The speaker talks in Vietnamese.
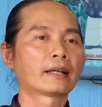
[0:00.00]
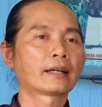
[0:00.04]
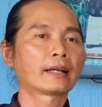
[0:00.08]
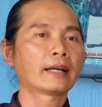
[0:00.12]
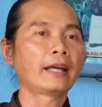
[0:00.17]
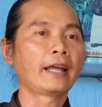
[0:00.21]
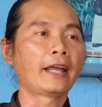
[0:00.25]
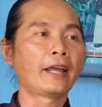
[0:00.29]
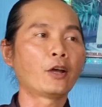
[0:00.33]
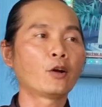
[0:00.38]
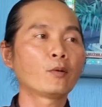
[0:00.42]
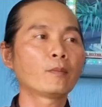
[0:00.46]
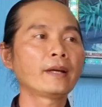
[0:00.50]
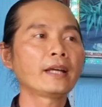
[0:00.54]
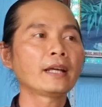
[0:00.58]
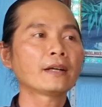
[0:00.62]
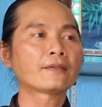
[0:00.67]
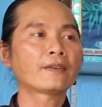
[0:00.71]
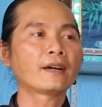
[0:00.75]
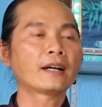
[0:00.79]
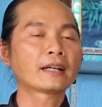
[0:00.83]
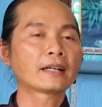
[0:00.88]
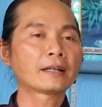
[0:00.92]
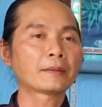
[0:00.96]
Cái hiểu
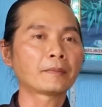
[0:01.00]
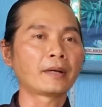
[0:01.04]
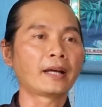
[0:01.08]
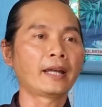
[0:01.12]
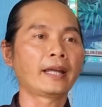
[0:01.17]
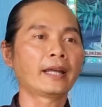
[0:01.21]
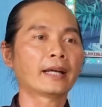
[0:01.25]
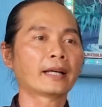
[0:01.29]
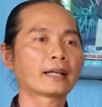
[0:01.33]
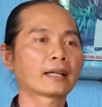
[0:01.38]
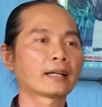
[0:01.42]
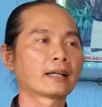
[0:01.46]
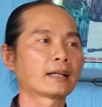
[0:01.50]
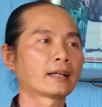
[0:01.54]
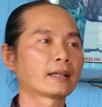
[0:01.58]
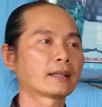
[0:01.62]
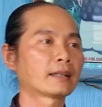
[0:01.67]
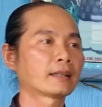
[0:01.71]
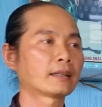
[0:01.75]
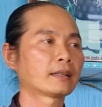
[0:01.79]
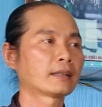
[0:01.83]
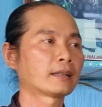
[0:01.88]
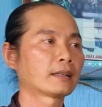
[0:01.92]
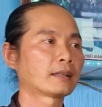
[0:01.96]
biết phân biệt,
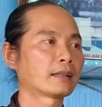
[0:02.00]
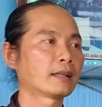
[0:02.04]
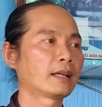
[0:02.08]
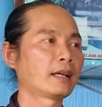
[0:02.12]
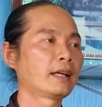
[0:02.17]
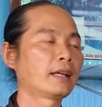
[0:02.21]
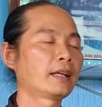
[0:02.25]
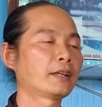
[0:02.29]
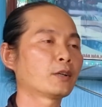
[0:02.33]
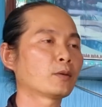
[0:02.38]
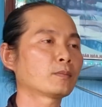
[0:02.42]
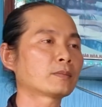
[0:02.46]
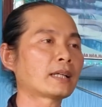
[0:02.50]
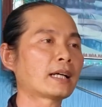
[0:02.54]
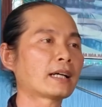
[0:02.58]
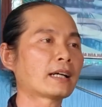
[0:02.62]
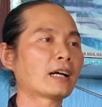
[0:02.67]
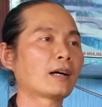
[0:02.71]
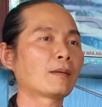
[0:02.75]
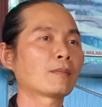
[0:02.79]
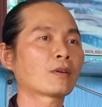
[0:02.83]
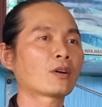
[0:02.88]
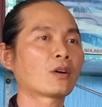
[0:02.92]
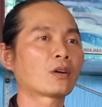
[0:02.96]
thì chúng ta
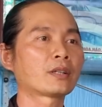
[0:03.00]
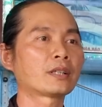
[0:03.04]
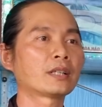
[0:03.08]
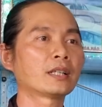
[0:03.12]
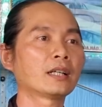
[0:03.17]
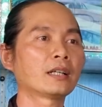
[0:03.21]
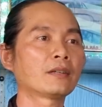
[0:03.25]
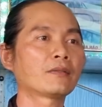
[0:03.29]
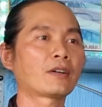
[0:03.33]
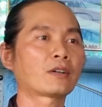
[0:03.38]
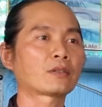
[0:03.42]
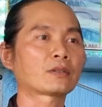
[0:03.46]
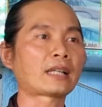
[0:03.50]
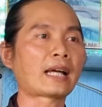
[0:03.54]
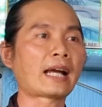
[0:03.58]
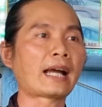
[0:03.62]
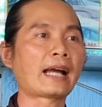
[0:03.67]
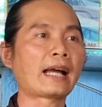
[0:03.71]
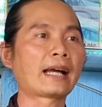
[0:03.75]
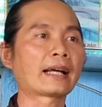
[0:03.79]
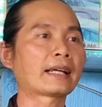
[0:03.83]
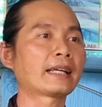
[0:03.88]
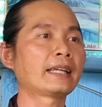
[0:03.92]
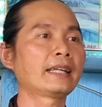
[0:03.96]
không còn rơi vào
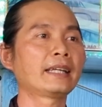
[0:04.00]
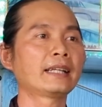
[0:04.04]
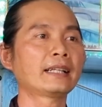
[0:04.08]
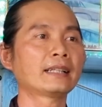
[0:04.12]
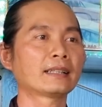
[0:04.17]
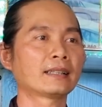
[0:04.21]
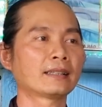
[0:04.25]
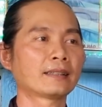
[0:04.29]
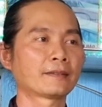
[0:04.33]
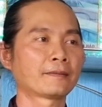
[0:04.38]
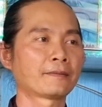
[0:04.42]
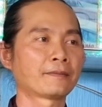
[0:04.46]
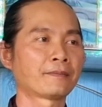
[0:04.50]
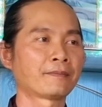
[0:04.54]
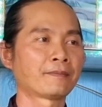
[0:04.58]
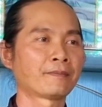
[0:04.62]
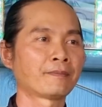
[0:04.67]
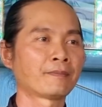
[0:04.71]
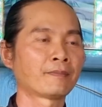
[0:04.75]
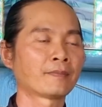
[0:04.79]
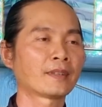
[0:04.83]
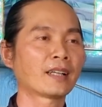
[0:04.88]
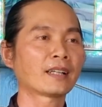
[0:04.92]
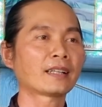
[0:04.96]
tà kiến nữa.
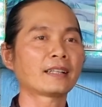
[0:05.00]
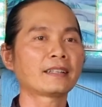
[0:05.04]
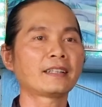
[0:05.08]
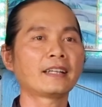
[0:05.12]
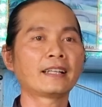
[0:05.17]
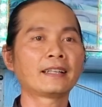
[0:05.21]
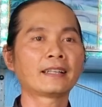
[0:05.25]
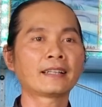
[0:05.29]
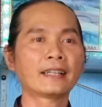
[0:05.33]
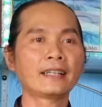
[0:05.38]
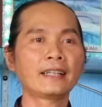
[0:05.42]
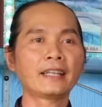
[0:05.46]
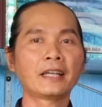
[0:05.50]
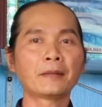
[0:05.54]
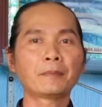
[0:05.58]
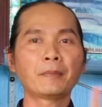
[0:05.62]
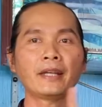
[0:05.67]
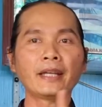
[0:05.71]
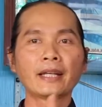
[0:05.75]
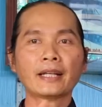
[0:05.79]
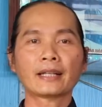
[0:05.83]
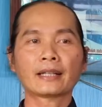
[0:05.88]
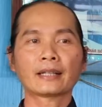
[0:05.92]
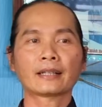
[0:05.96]
Tức là nhìn cái gì
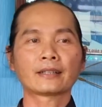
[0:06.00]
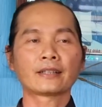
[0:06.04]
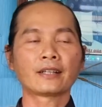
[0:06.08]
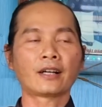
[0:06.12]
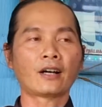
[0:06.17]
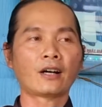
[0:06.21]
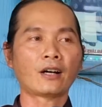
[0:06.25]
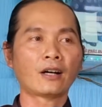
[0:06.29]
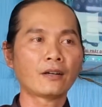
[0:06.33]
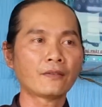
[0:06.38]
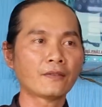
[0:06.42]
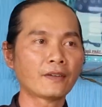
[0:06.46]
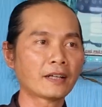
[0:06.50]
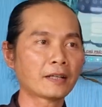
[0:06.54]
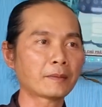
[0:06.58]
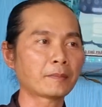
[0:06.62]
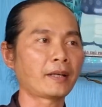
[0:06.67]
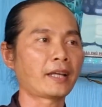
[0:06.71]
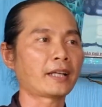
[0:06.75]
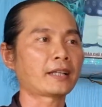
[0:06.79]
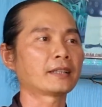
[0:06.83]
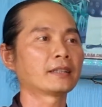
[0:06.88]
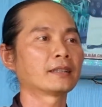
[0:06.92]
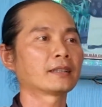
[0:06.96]
biết rõ phân
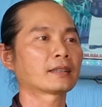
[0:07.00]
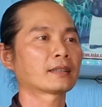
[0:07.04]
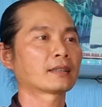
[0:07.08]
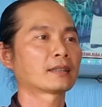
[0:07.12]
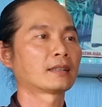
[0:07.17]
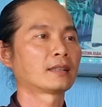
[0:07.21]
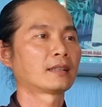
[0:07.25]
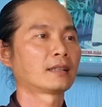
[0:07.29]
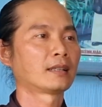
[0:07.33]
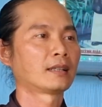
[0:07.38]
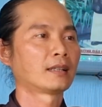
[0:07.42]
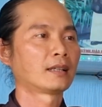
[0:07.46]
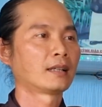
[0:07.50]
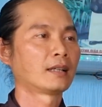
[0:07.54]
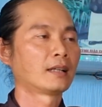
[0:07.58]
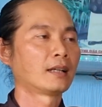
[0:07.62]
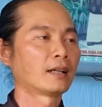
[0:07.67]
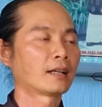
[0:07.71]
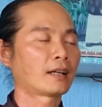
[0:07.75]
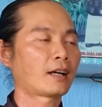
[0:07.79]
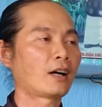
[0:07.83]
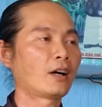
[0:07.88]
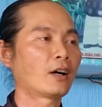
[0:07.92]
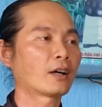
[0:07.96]
biệt được.
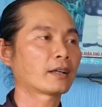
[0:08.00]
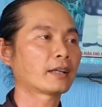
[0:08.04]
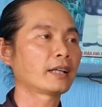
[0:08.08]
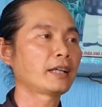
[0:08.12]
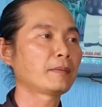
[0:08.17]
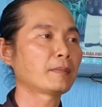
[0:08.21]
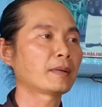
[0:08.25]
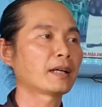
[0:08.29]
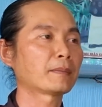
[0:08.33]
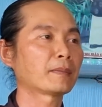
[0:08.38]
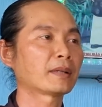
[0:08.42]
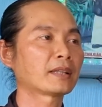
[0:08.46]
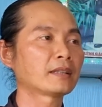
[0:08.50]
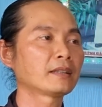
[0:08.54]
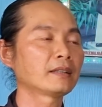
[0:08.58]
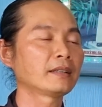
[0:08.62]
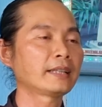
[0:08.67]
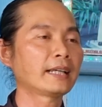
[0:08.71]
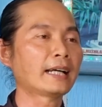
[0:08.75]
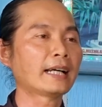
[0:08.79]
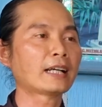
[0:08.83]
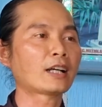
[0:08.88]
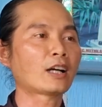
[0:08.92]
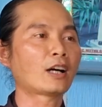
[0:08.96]
Còn khi mà mình chưa
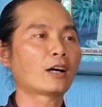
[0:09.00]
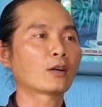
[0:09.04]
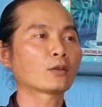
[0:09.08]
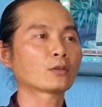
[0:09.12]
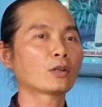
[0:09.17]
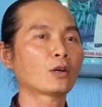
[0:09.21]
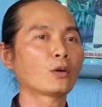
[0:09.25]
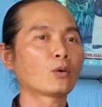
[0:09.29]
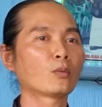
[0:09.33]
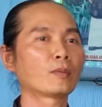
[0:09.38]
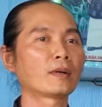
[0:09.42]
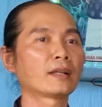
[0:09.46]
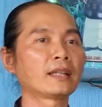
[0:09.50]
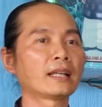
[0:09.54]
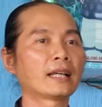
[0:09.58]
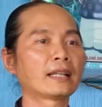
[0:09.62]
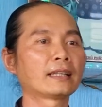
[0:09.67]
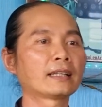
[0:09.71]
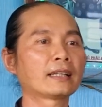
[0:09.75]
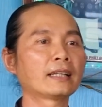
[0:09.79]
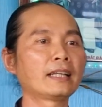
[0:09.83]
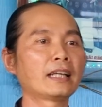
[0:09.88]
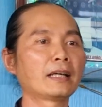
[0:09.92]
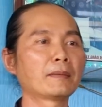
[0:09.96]
giác ngộ tu, mình
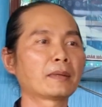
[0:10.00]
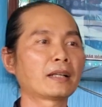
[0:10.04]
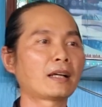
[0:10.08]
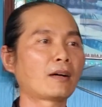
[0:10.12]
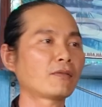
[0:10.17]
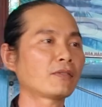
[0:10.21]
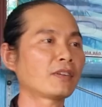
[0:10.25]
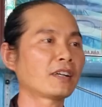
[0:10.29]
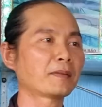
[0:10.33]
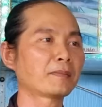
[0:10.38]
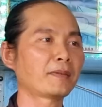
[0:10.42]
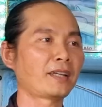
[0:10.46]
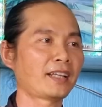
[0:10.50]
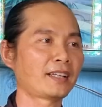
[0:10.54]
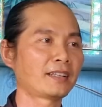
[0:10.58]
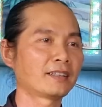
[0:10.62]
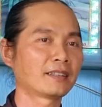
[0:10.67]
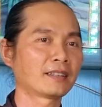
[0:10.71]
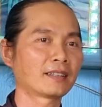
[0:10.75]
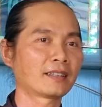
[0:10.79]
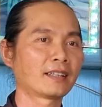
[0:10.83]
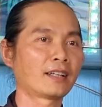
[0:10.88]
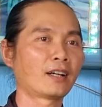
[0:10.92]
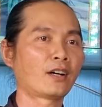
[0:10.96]
nhìn cái gì mình không phân biệt
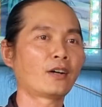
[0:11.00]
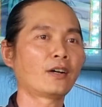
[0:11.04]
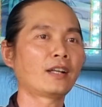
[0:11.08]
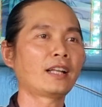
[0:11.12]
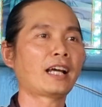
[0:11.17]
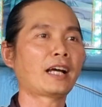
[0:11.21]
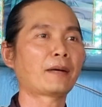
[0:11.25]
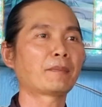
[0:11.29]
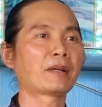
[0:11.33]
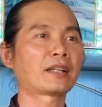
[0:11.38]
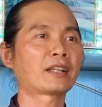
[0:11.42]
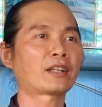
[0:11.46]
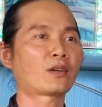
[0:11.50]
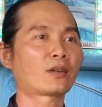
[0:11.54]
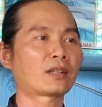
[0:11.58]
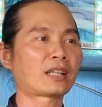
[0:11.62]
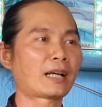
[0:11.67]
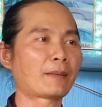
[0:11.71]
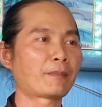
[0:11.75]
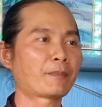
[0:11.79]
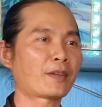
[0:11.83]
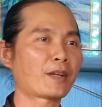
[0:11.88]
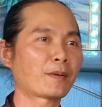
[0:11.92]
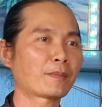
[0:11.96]
được, gọi là mình còn
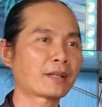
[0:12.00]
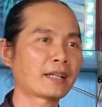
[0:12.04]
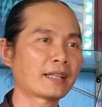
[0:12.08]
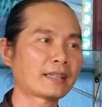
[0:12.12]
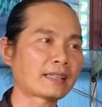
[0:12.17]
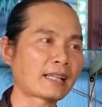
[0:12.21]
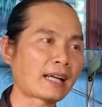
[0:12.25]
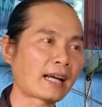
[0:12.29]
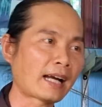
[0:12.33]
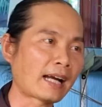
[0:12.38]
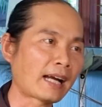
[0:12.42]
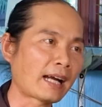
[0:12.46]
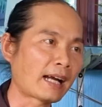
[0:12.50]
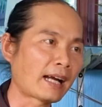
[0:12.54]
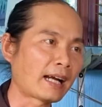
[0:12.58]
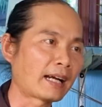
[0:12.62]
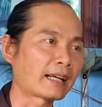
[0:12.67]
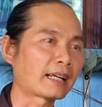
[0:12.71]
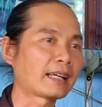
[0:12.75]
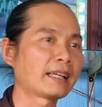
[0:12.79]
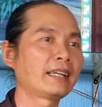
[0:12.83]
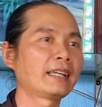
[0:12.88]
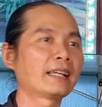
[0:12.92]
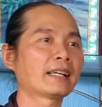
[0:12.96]
nằm trong cái
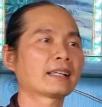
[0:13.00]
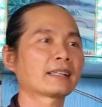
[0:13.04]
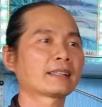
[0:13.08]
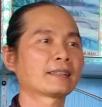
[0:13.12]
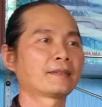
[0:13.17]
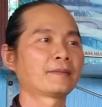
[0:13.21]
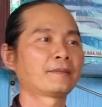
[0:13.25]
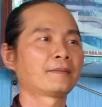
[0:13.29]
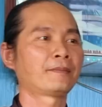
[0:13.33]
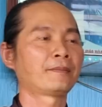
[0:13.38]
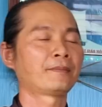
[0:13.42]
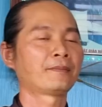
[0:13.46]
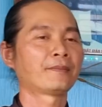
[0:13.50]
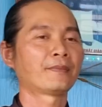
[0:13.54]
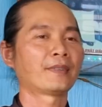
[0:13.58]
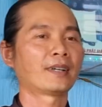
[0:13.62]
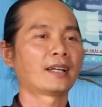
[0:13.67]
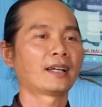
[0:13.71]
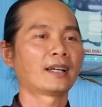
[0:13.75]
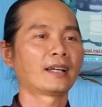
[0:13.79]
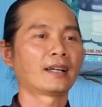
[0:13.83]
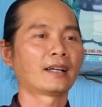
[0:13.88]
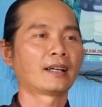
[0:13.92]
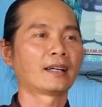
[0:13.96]
tà kiến
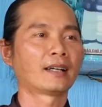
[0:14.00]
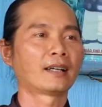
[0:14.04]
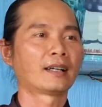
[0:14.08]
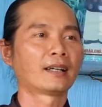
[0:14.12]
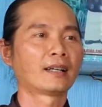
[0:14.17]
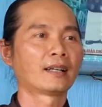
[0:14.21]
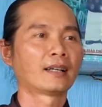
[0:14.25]
à.